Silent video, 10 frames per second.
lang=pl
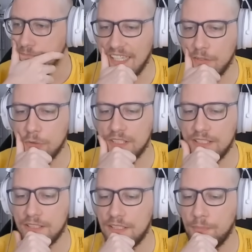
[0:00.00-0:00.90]
Takie
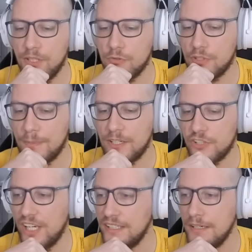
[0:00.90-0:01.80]
ruchy to zrobię już sobie
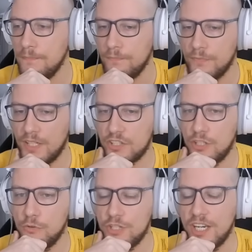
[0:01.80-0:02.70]
roszadę,
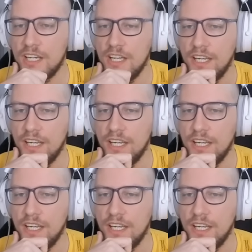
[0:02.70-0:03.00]
także luzik.